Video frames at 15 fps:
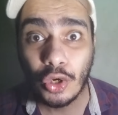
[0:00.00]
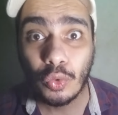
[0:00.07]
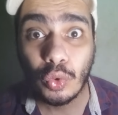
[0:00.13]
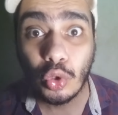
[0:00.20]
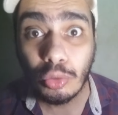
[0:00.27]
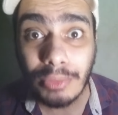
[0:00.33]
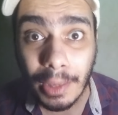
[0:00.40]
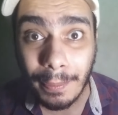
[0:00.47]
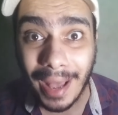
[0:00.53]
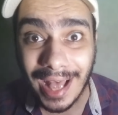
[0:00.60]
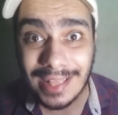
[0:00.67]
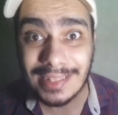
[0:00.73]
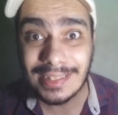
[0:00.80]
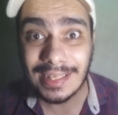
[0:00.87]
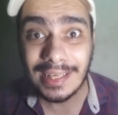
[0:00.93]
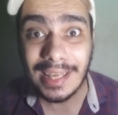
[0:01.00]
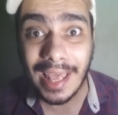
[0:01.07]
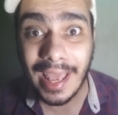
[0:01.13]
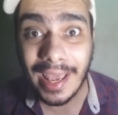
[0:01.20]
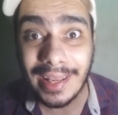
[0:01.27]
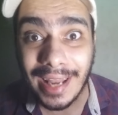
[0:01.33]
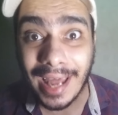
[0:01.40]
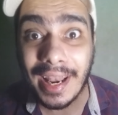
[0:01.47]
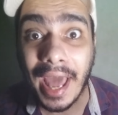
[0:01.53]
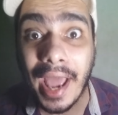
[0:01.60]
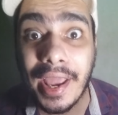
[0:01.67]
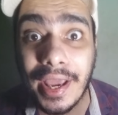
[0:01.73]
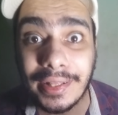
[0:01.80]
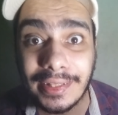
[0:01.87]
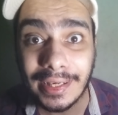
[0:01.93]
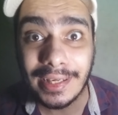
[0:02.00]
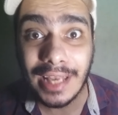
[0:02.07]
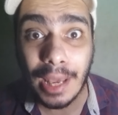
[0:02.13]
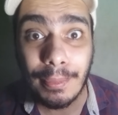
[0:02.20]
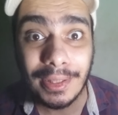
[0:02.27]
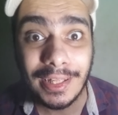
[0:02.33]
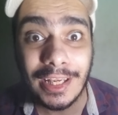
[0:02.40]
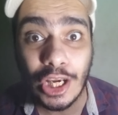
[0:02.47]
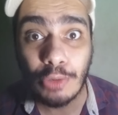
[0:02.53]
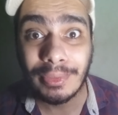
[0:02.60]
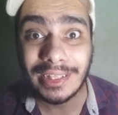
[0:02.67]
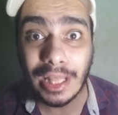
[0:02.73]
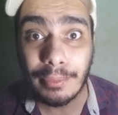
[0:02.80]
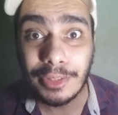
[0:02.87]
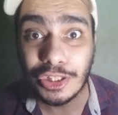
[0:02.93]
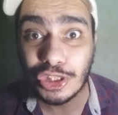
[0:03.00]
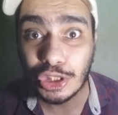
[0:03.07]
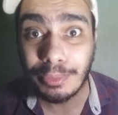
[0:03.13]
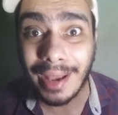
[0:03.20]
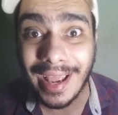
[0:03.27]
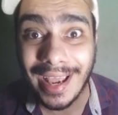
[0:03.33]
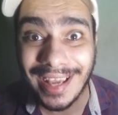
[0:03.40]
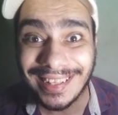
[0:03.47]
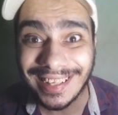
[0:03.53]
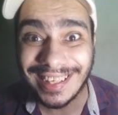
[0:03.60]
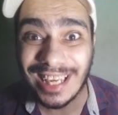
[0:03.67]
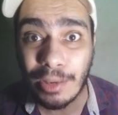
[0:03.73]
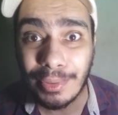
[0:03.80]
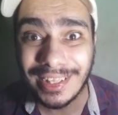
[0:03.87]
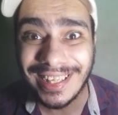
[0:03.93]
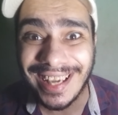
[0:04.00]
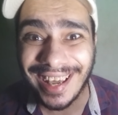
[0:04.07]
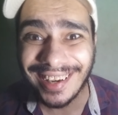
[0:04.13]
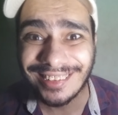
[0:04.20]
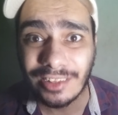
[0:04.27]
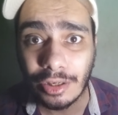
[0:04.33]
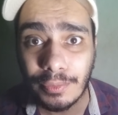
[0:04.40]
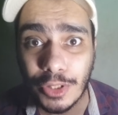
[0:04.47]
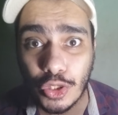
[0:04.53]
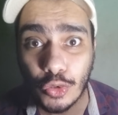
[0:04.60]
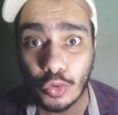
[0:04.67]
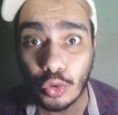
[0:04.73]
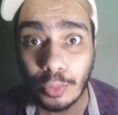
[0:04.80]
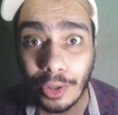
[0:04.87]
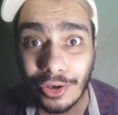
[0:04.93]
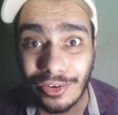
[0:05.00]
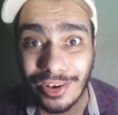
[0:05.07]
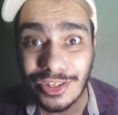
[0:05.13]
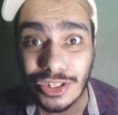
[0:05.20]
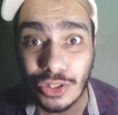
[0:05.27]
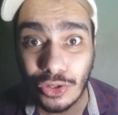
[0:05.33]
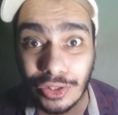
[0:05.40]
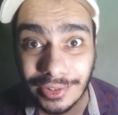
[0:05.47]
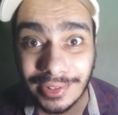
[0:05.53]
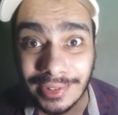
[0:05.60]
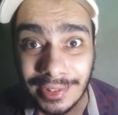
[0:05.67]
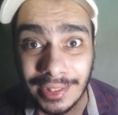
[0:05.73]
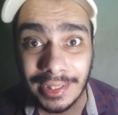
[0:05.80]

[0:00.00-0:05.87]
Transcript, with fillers: وقوم ابحث الان عن حياتك الابديه وما تامرش بحياتك الابديه على تربيزة امار خسرانه